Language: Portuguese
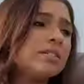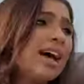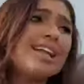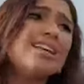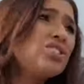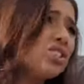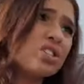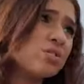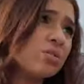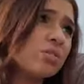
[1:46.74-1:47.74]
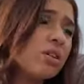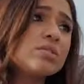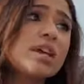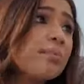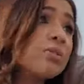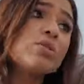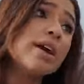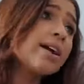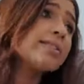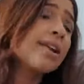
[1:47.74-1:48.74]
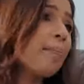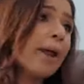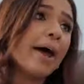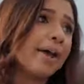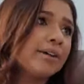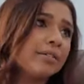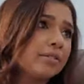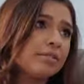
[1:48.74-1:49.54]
Nada disso. Eu sempre sonhei casar na praia.